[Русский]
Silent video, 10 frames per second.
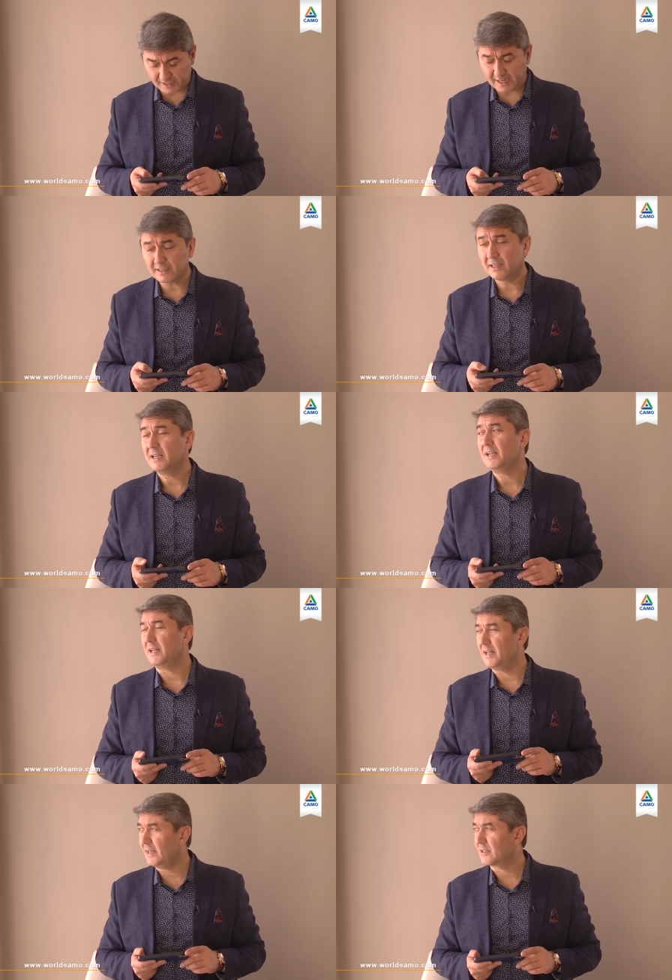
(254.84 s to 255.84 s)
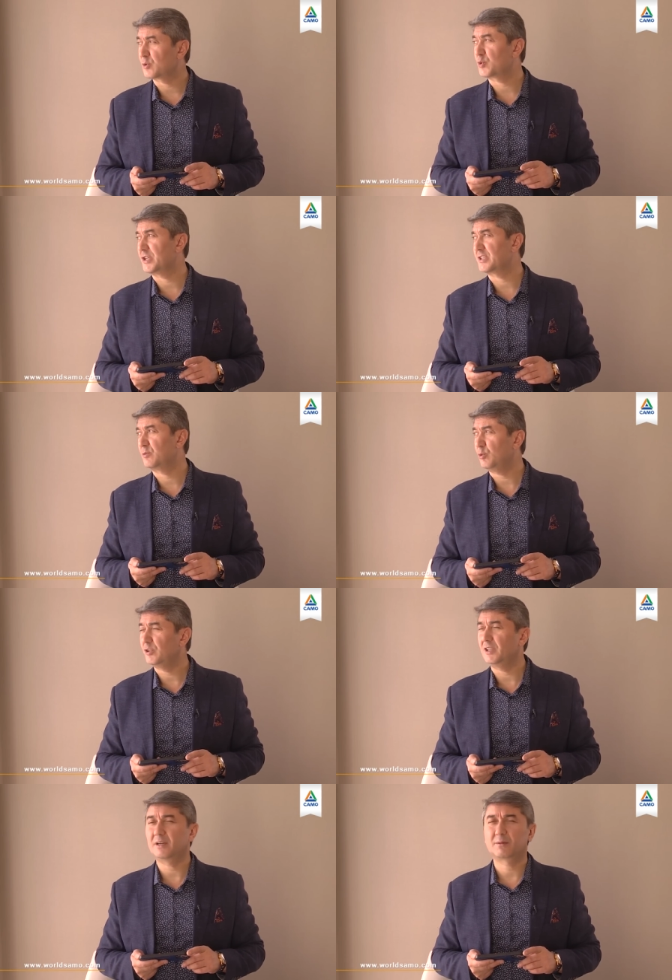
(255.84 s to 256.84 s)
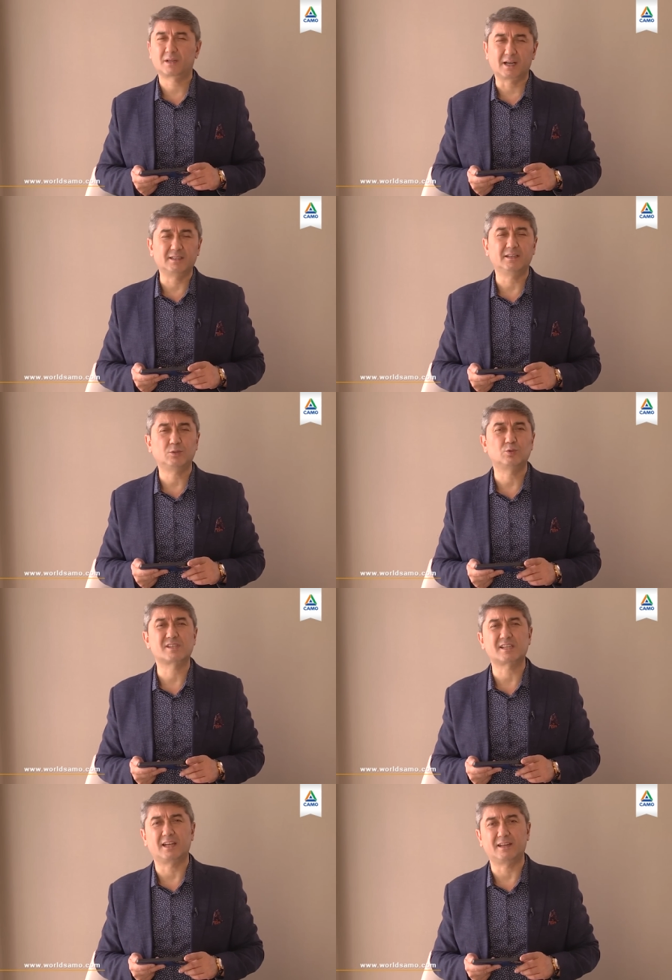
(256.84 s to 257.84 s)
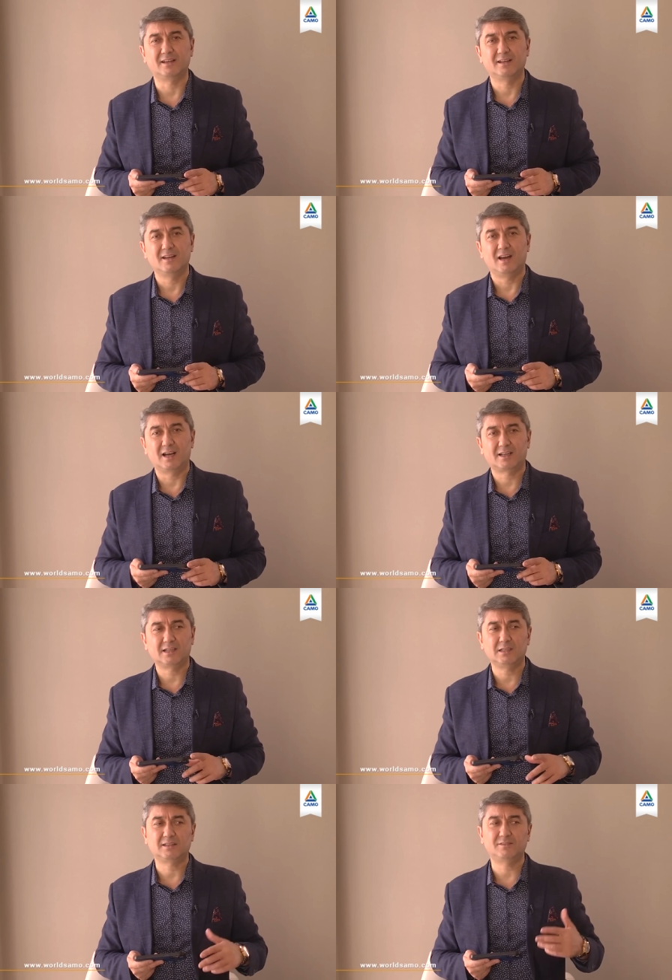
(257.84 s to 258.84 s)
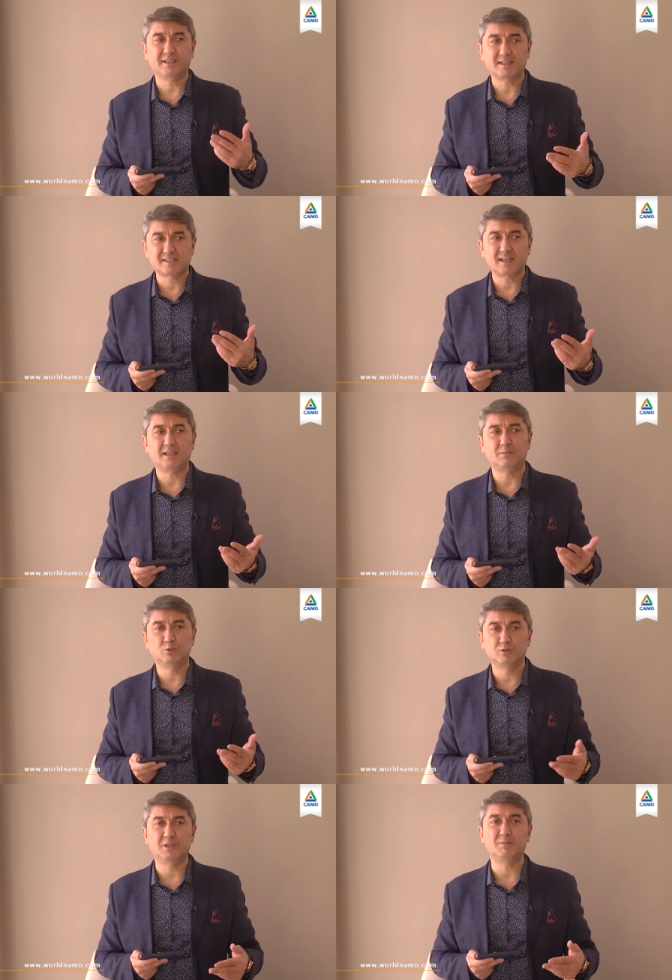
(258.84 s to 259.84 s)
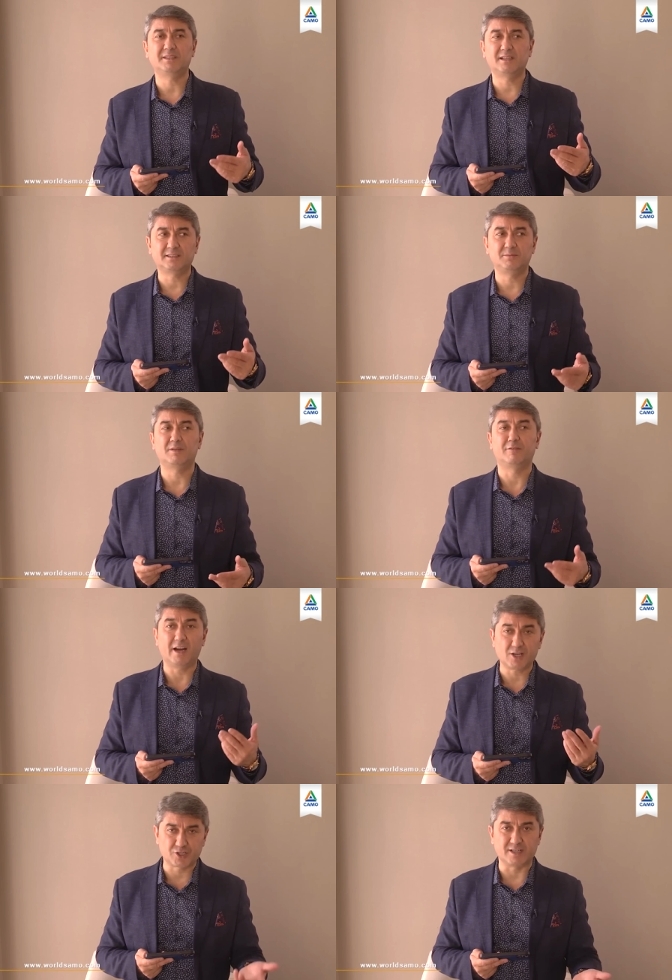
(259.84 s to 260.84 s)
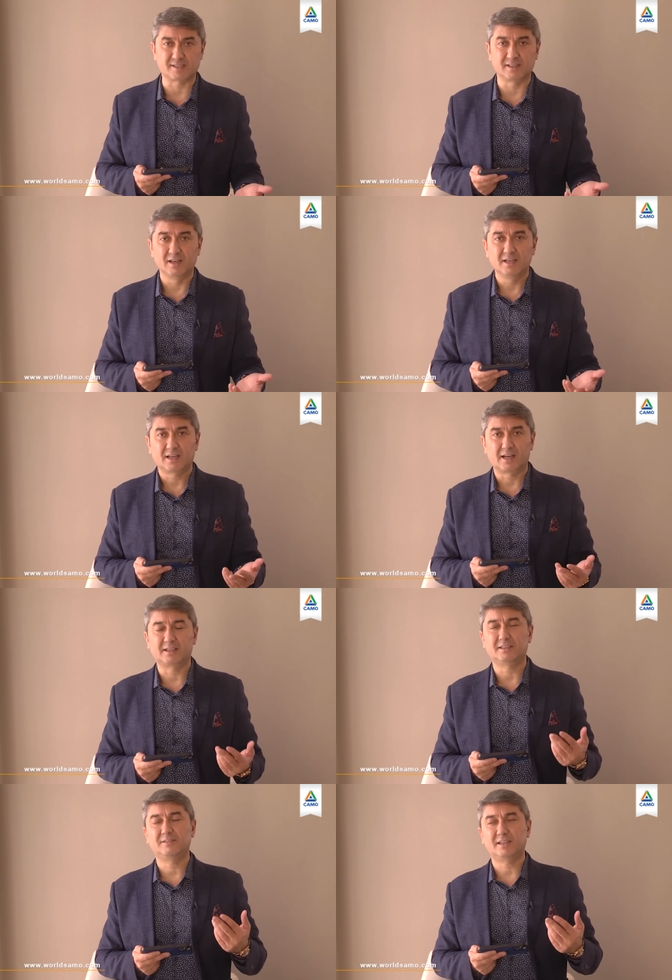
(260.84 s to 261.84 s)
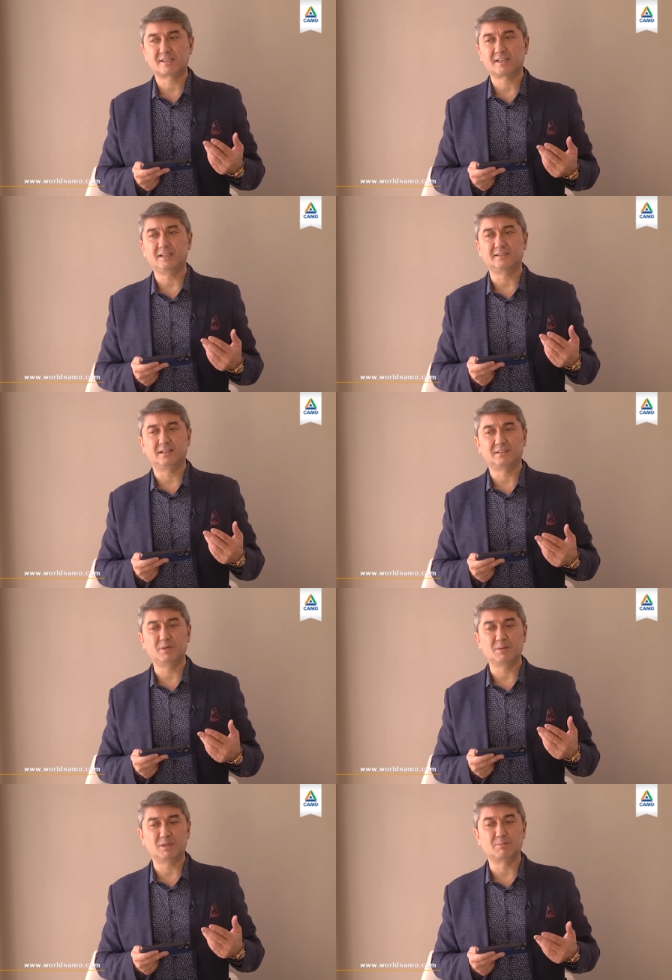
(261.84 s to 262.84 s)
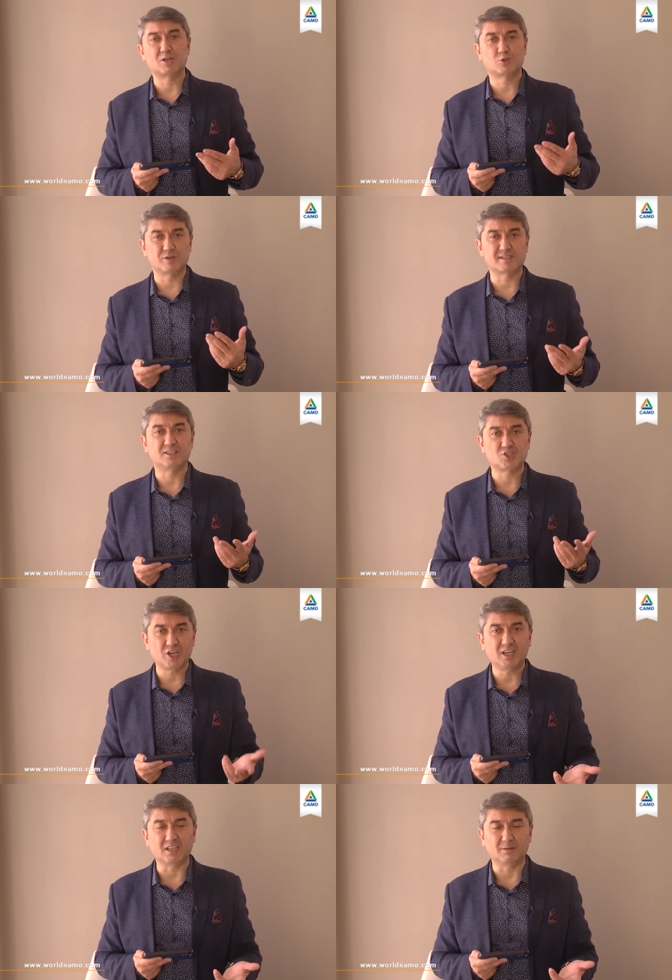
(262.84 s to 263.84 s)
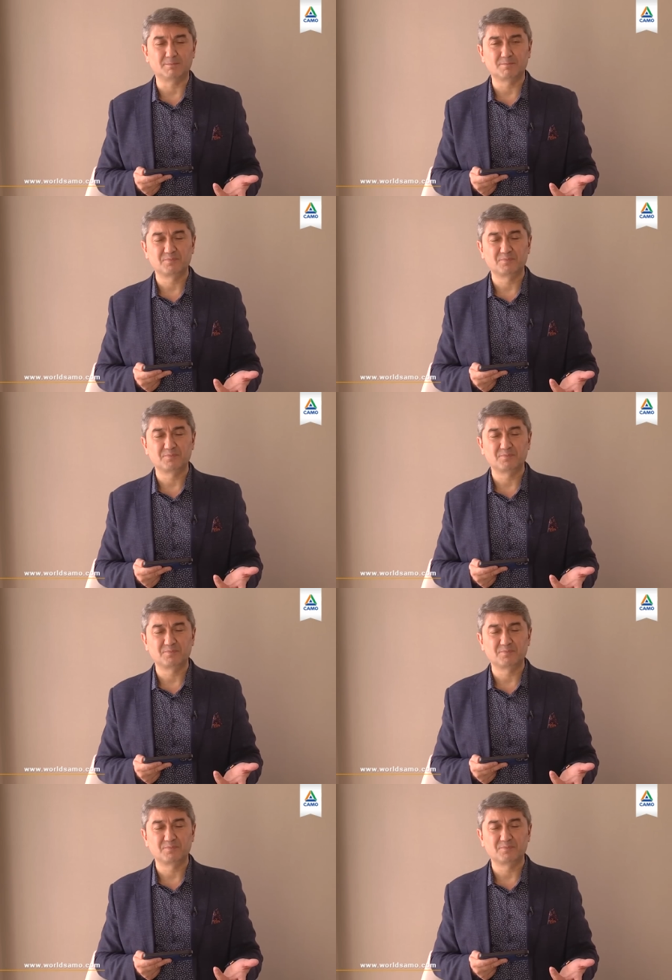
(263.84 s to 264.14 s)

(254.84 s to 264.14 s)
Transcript: лен, лен существует, когда нету цели. А когда твои цели будут иметь для тебя важность, когда твои цели для тебя имеют большое значение,